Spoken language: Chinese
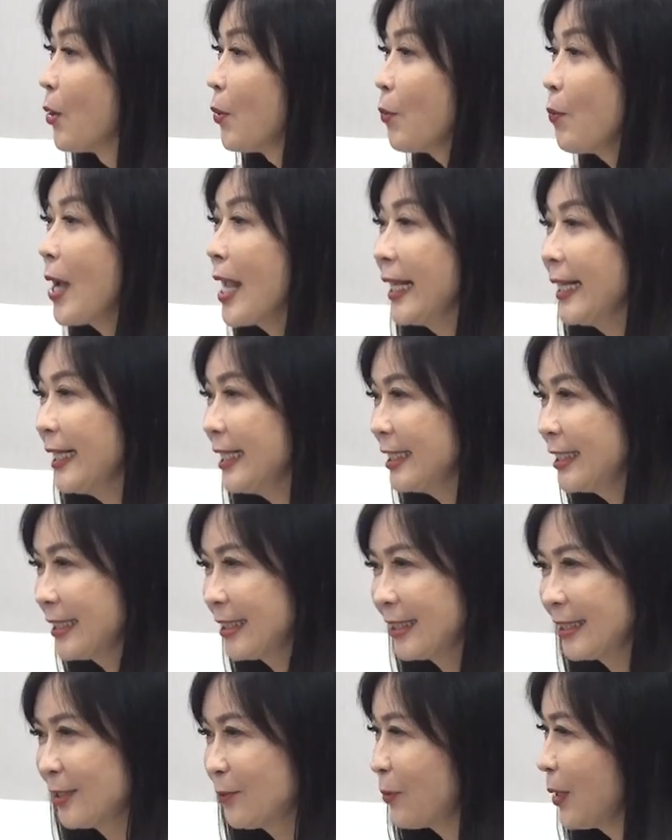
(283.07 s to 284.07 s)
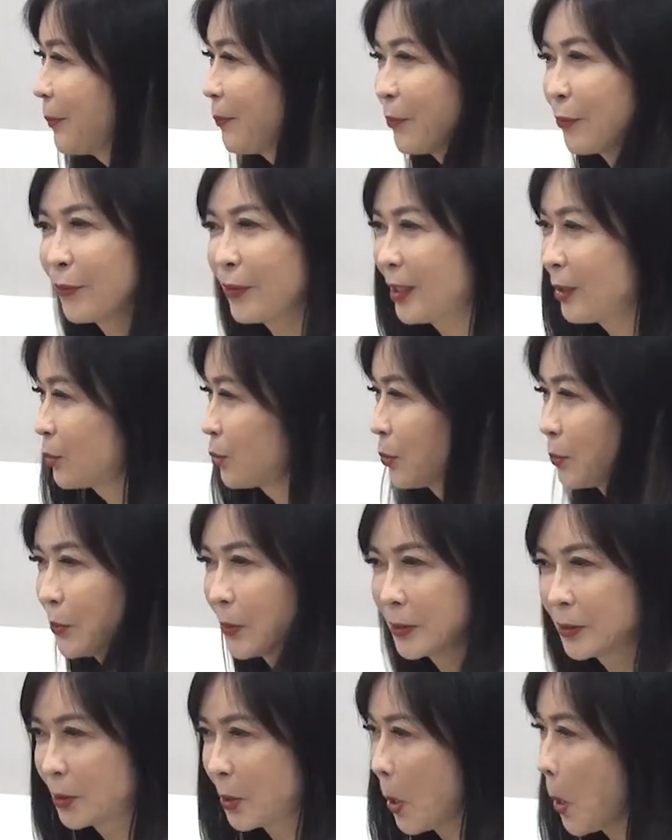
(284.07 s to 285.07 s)
魏医师魏伯利说：“
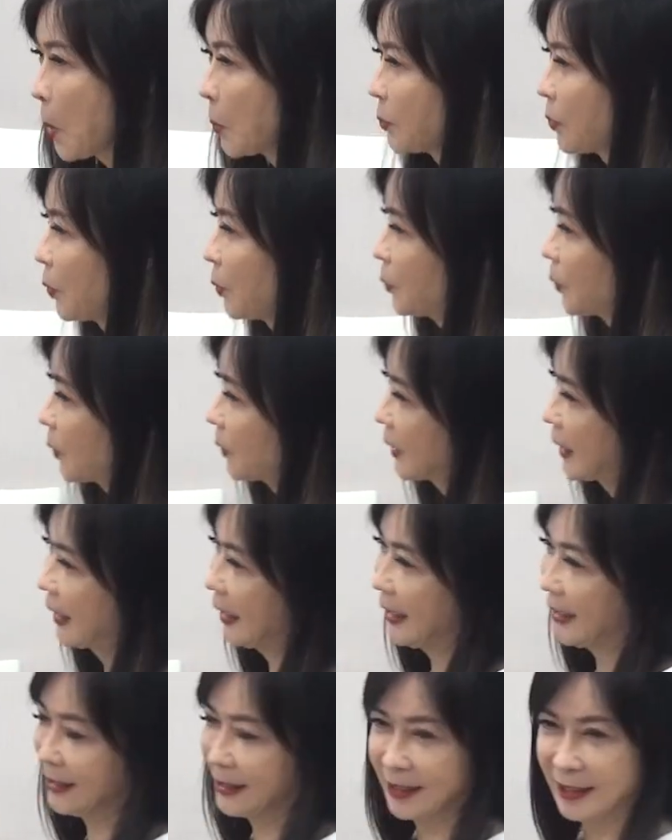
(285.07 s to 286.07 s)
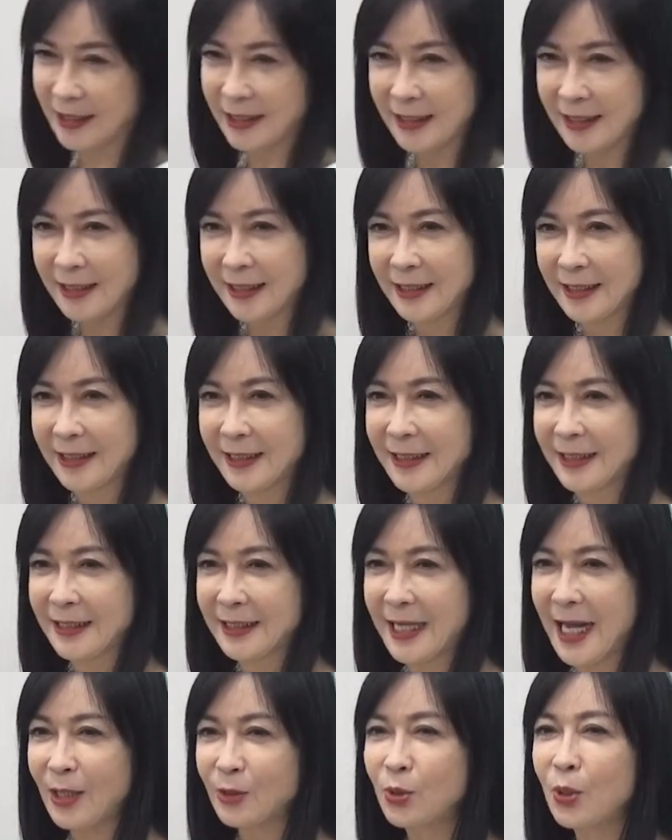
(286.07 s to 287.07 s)
我通通都可以
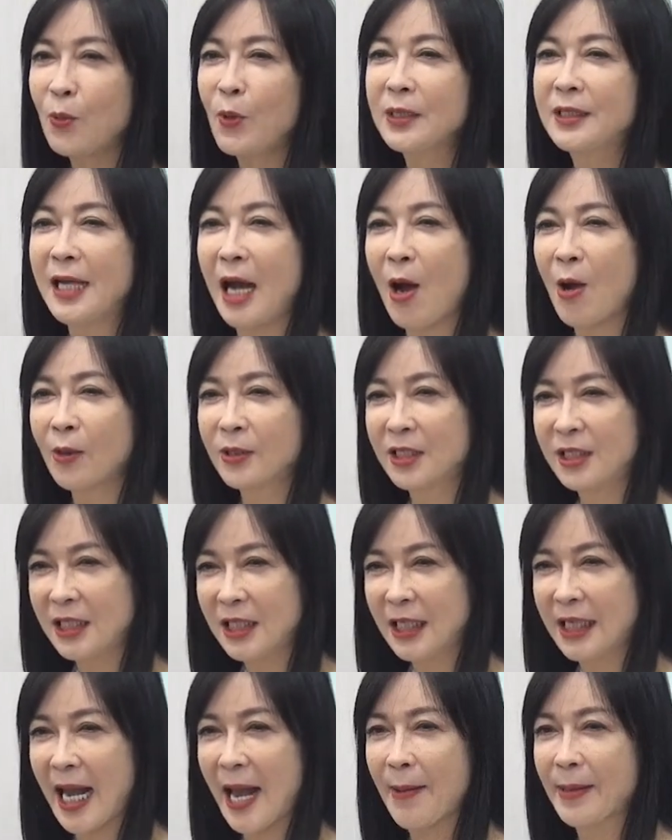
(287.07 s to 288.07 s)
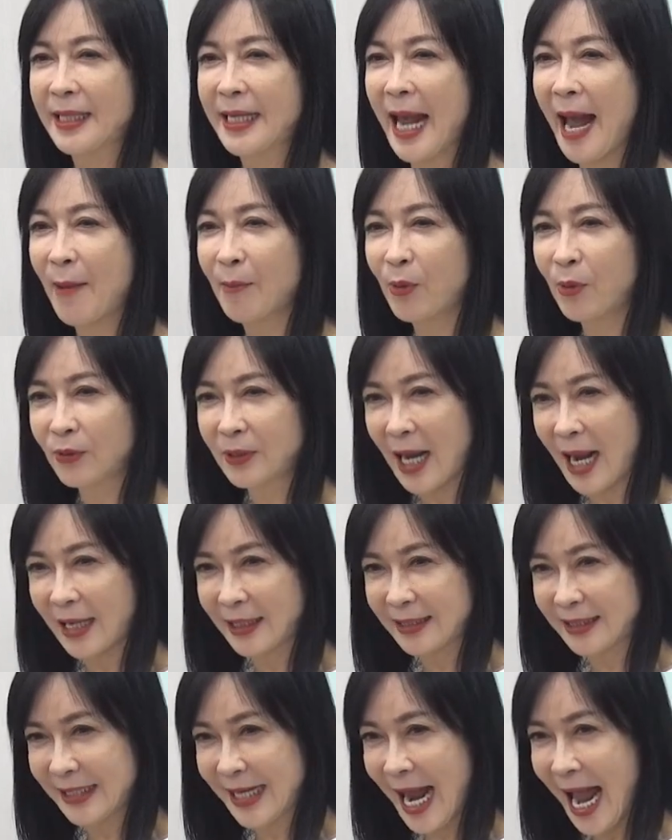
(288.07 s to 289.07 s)
吃。”他说：“我脚好细靠鸭脖
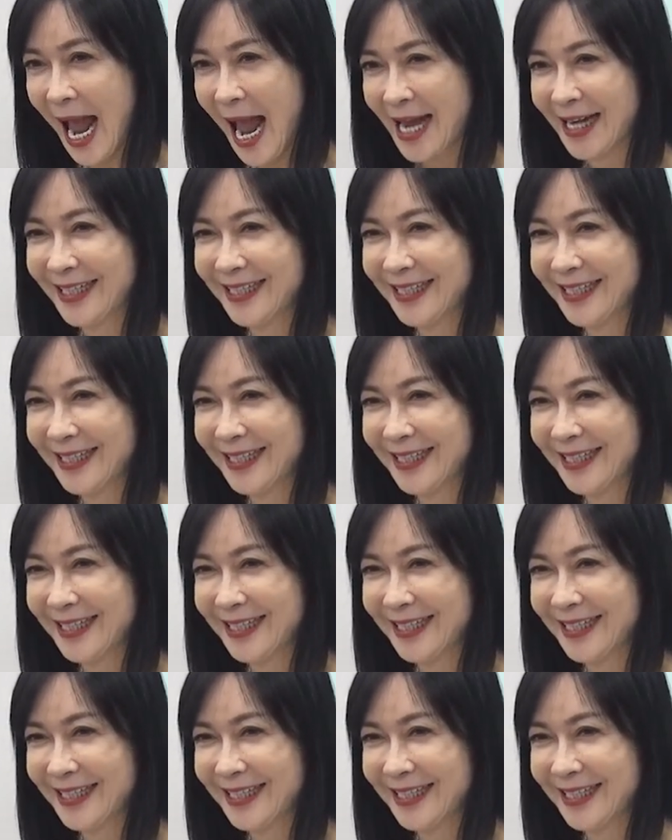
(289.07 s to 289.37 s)
糖加。